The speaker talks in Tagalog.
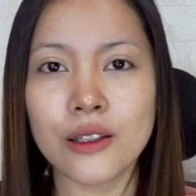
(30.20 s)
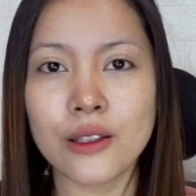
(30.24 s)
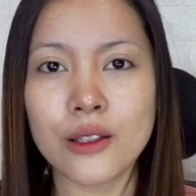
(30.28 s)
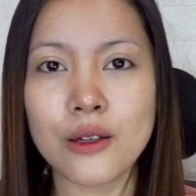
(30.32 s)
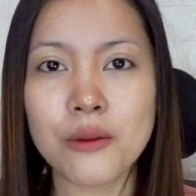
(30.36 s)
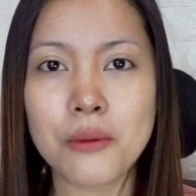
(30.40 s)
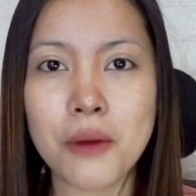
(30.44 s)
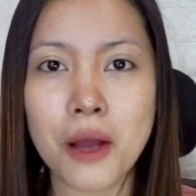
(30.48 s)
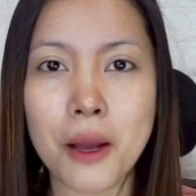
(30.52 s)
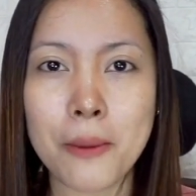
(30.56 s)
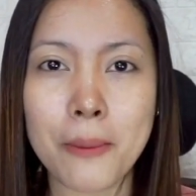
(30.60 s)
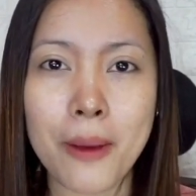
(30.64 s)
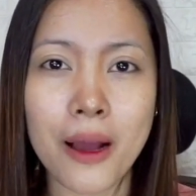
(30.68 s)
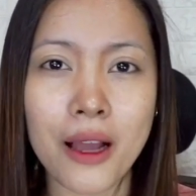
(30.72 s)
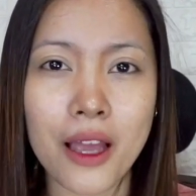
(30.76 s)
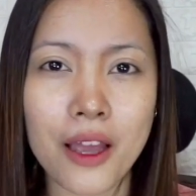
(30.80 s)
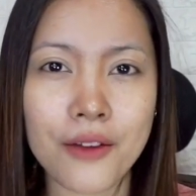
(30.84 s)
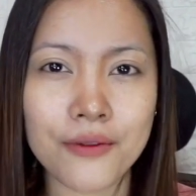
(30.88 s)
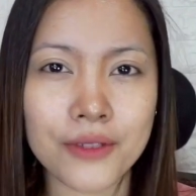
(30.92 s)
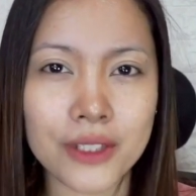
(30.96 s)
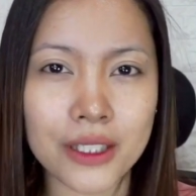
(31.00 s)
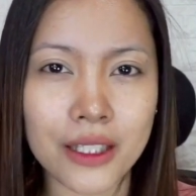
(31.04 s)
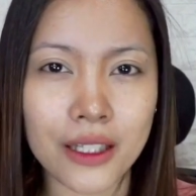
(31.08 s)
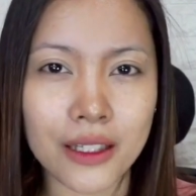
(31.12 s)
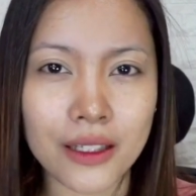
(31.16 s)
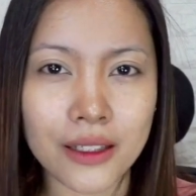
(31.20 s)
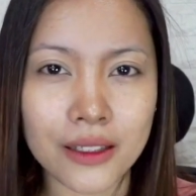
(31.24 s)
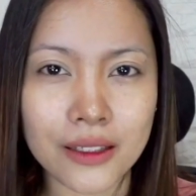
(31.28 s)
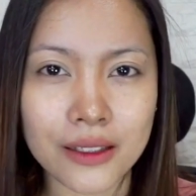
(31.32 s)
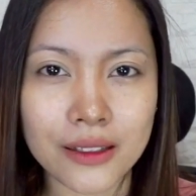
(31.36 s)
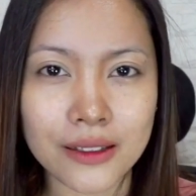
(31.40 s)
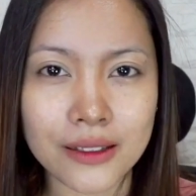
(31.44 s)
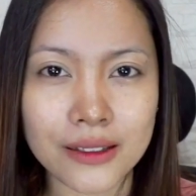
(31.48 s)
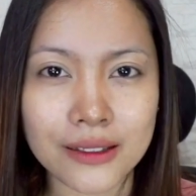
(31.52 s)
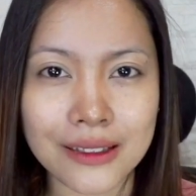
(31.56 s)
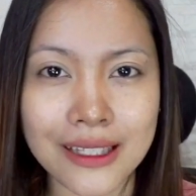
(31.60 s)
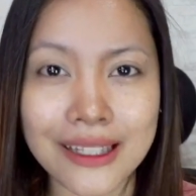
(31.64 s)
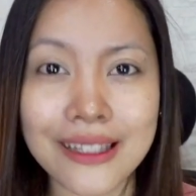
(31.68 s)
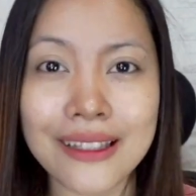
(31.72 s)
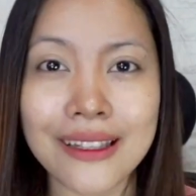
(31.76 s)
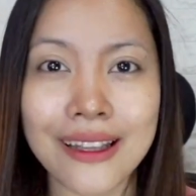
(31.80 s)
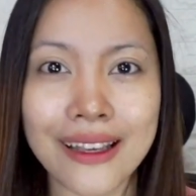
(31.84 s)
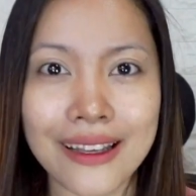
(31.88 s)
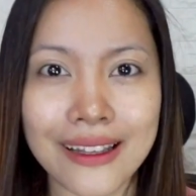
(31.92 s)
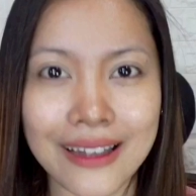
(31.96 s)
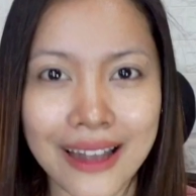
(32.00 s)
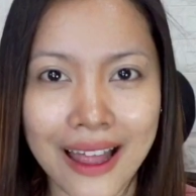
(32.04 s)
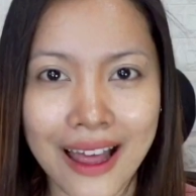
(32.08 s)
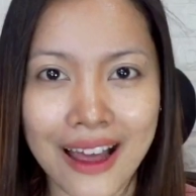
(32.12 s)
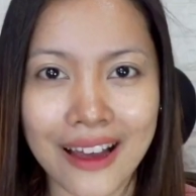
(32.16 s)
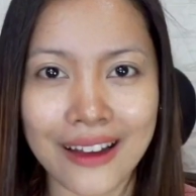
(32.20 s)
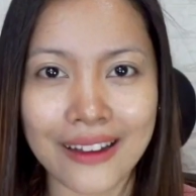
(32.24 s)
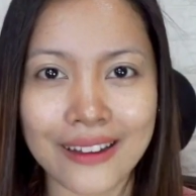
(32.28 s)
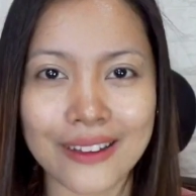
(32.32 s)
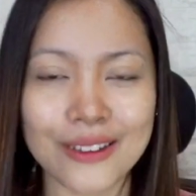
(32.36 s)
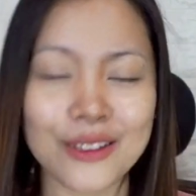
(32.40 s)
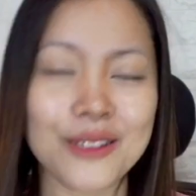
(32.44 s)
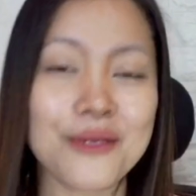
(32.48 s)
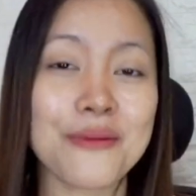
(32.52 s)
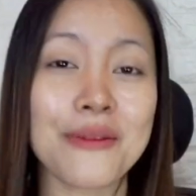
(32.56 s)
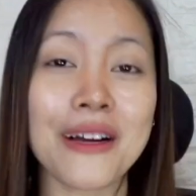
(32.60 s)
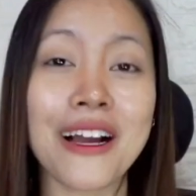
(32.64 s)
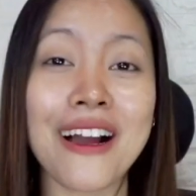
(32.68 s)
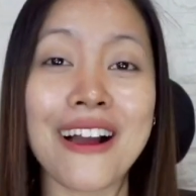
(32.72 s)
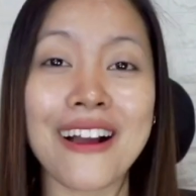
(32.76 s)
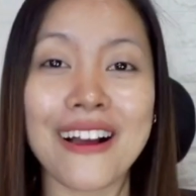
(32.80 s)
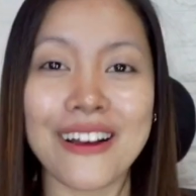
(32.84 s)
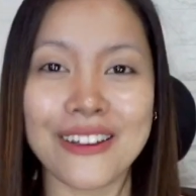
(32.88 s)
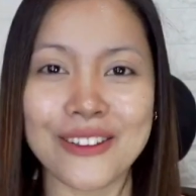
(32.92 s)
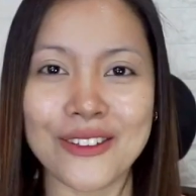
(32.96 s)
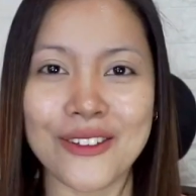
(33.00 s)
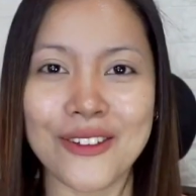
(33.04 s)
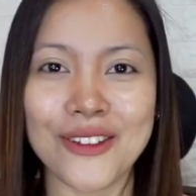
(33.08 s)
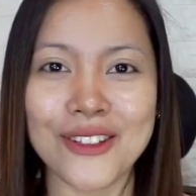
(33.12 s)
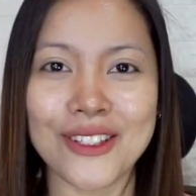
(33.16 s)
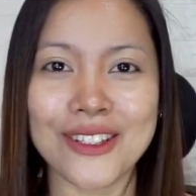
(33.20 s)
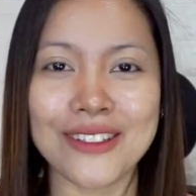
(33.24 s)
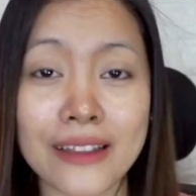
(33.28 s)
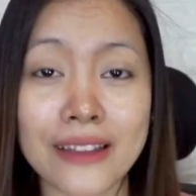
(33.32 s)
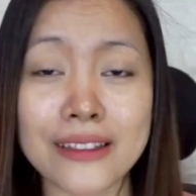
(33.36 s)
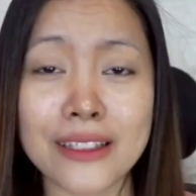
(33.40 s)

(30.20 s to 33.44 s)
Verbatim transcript: yung mga pang everyday kilay lang. Yung mga ganon.